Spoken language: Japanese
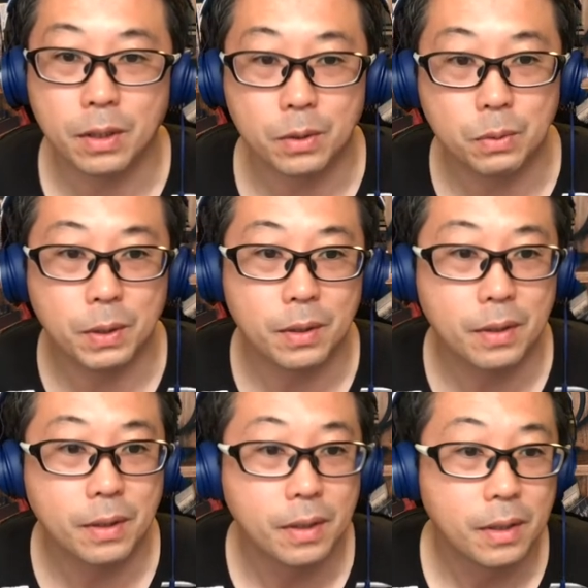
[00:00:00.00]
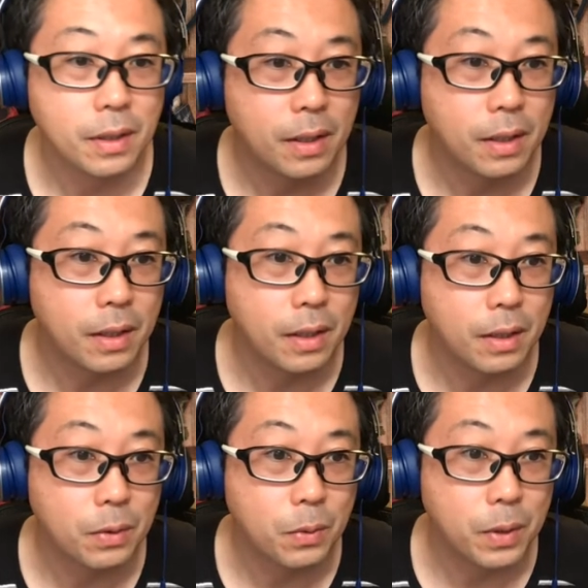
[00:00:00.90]
あれ、ちょっと待って、ね。
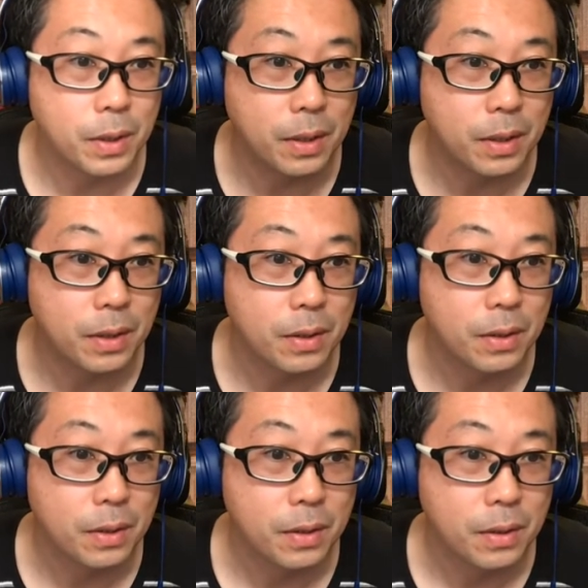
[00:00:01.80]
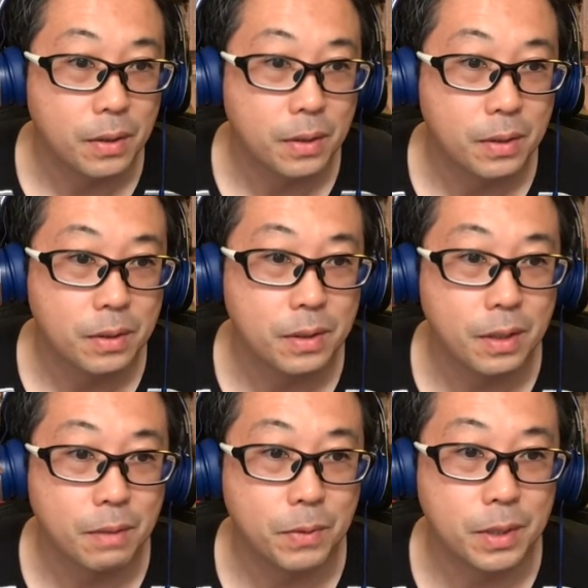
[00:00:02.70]
えっ、ー、と、これいらないよ。
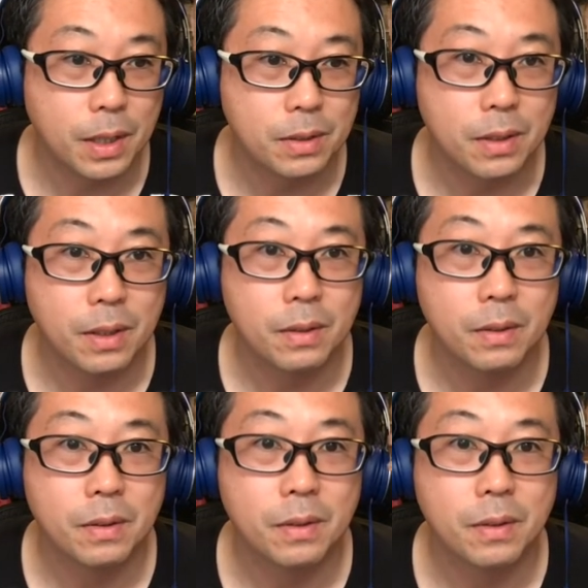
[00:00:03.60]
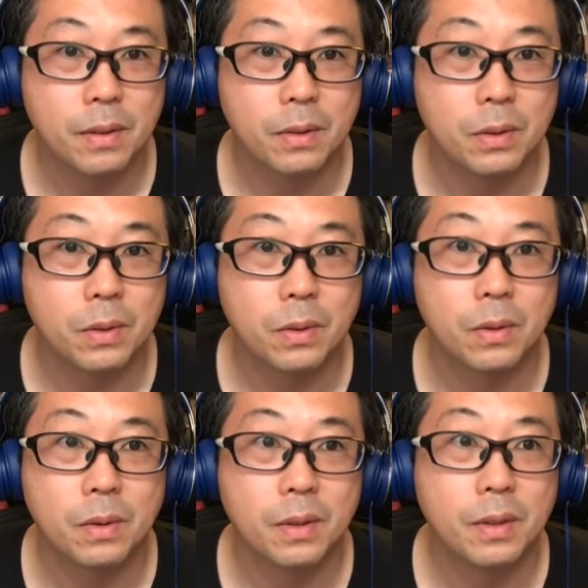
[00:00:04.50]
スキップしたはずが。よいしょ。
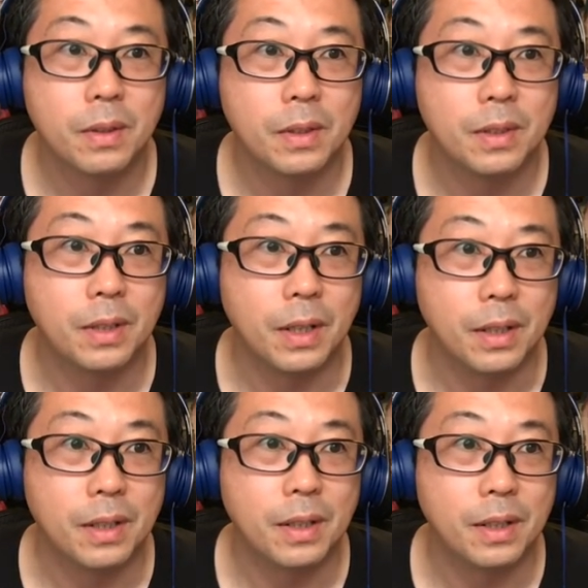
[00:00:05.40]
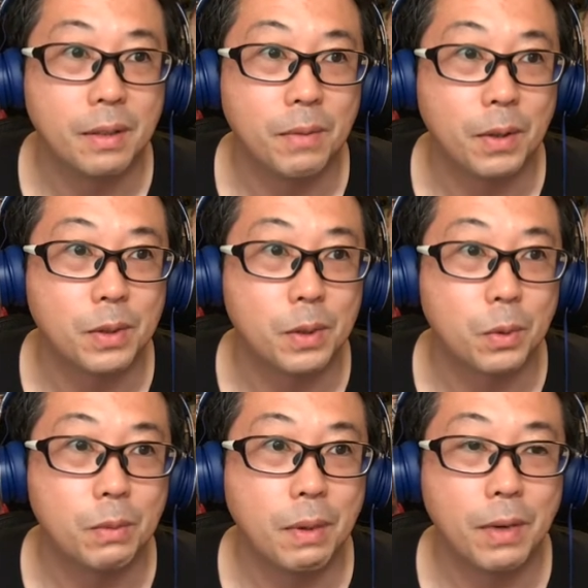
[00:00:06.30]
失礼。はい。まあ、ちょっと
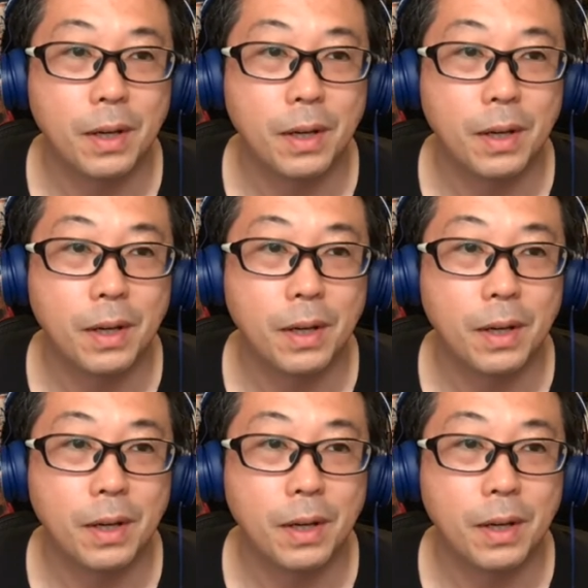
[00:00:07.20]
このまま。